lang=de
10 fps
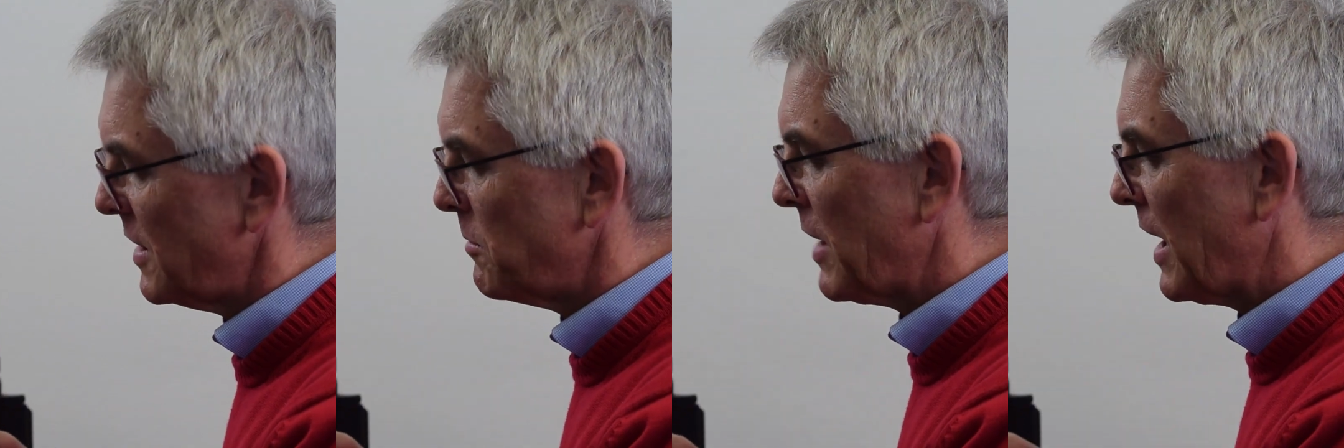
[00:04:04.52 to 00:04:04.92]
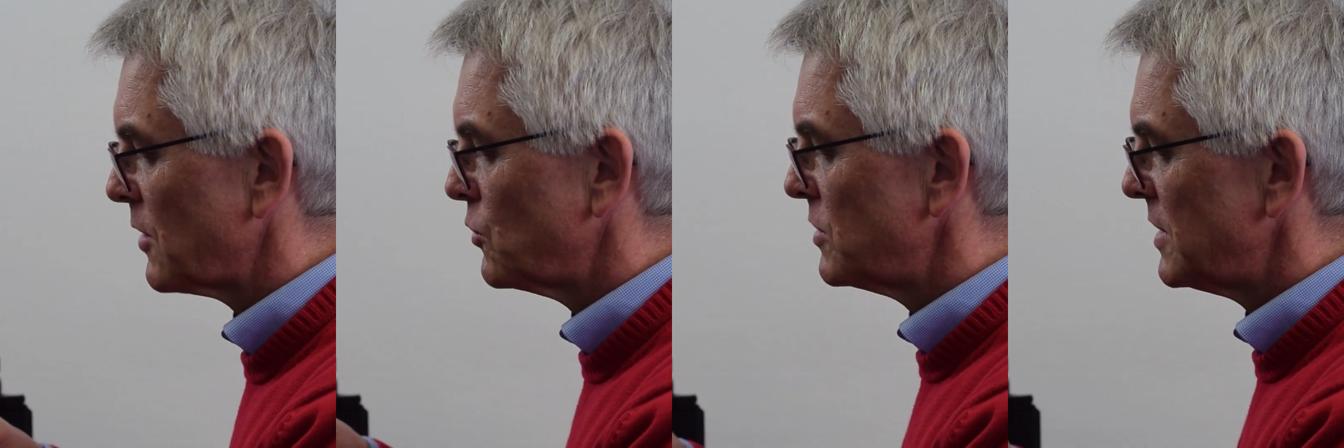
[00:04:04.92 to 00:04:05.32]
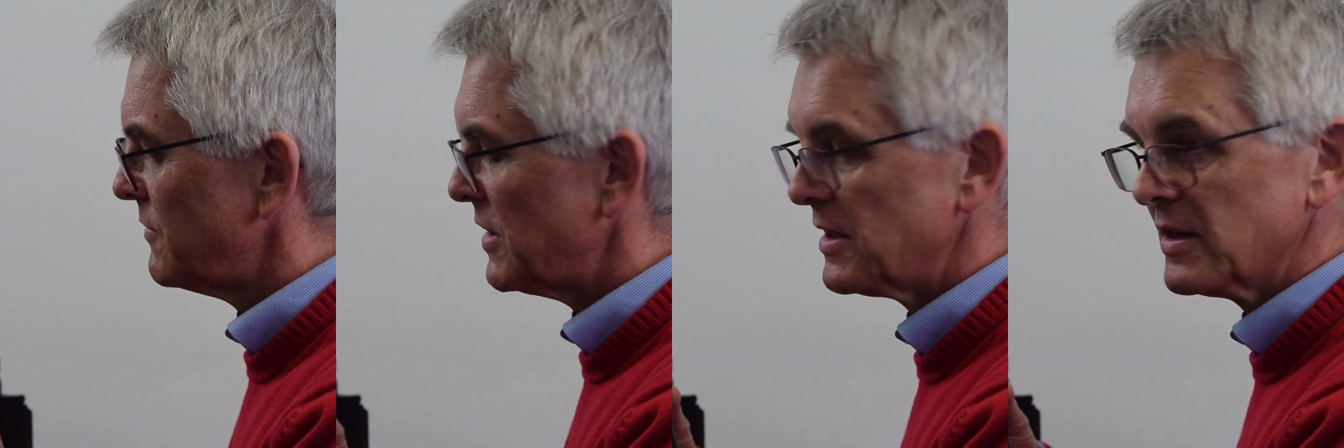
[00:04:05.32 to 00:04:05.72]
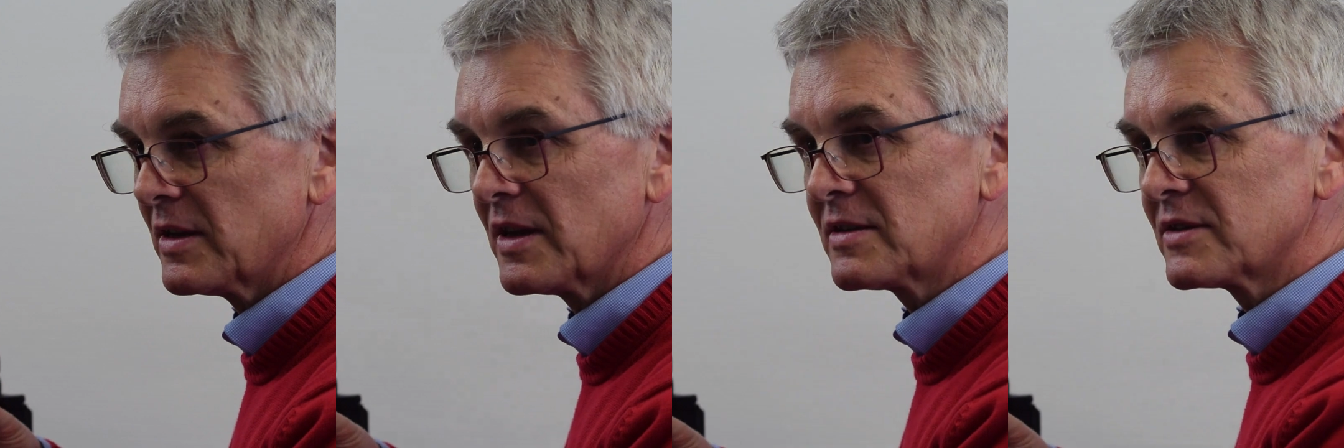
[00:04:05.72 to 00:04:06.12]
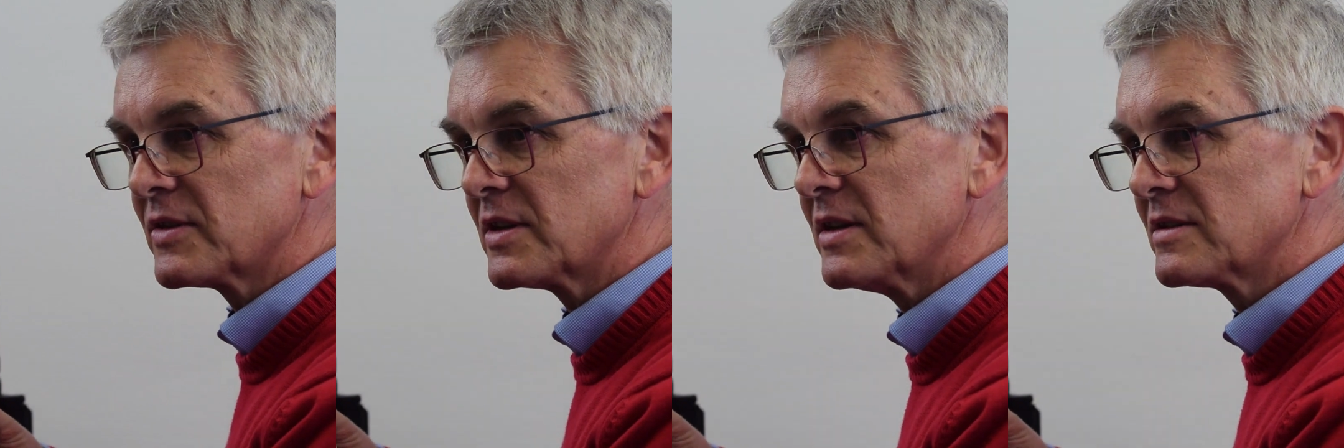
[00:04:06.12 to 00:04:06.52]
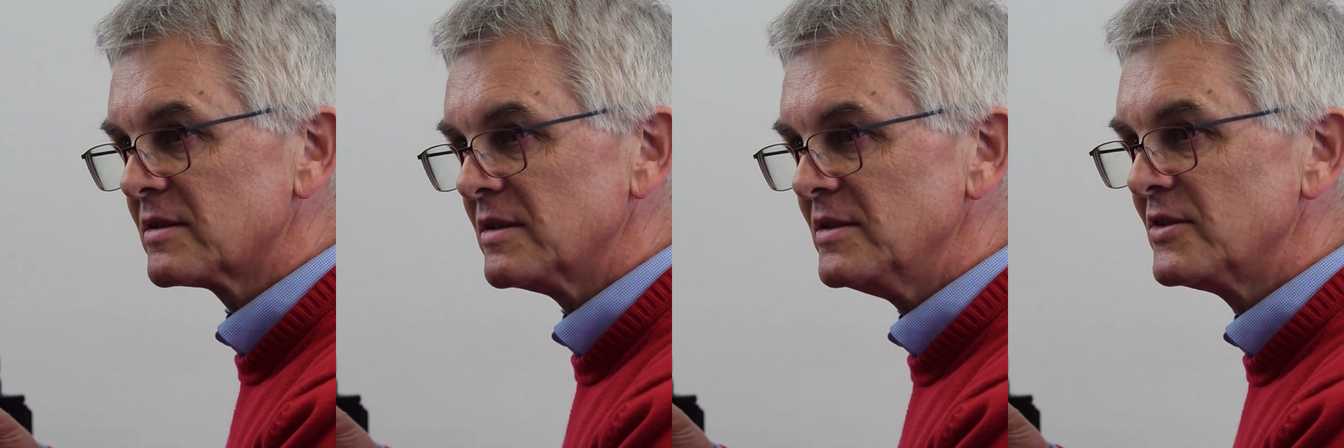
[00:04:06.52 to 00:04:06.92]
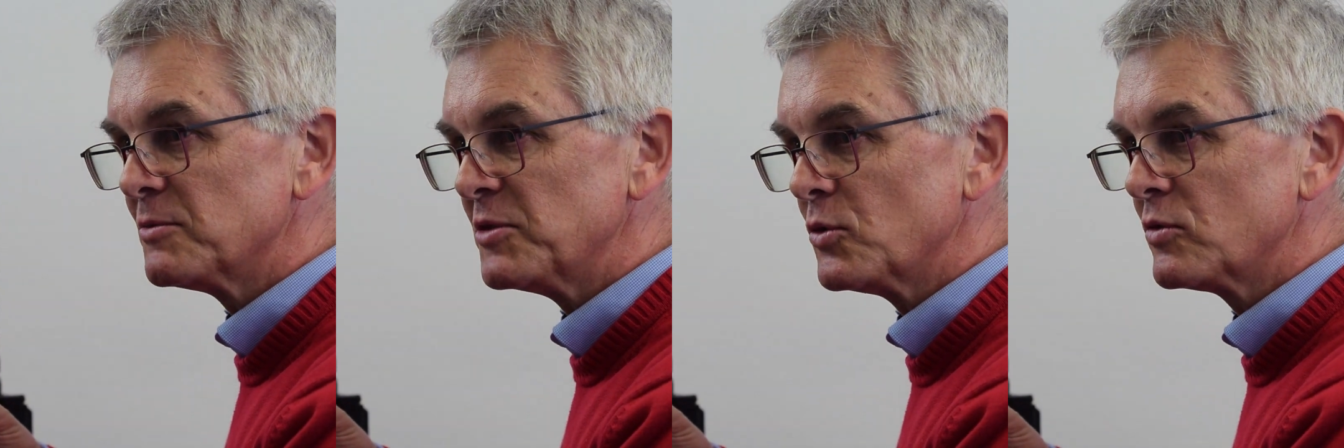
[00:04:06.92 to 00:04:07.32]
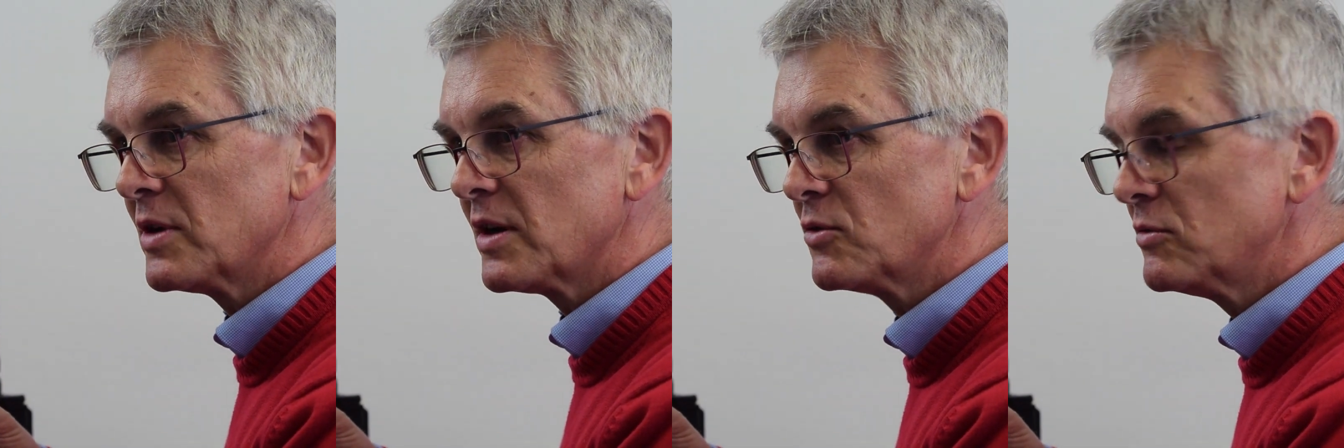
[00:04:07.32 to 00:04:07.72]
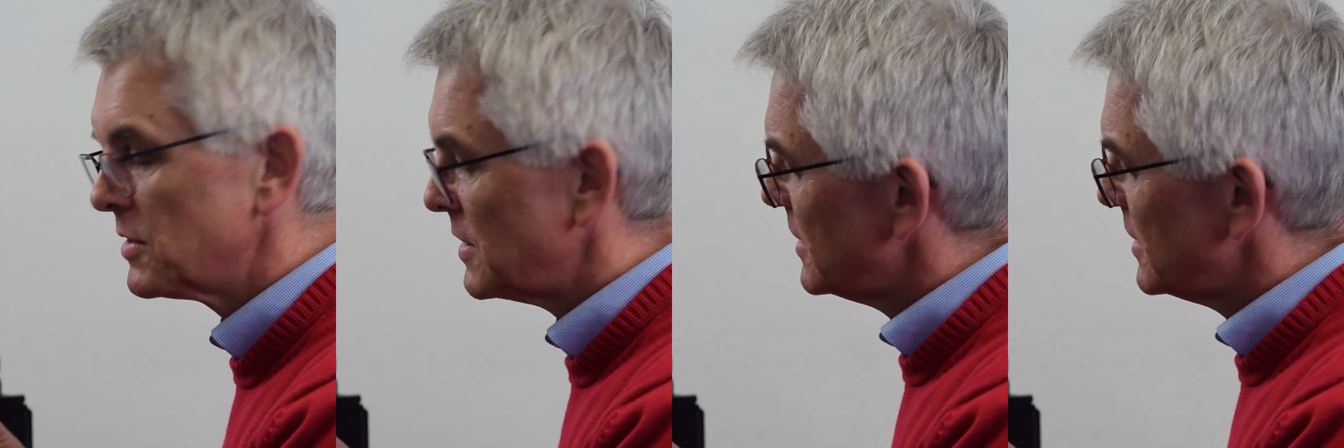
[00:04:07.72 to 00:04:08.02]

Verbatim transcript: dem Akku, den wir hier hatten, das war der erste Lithium-Ionen-Akku,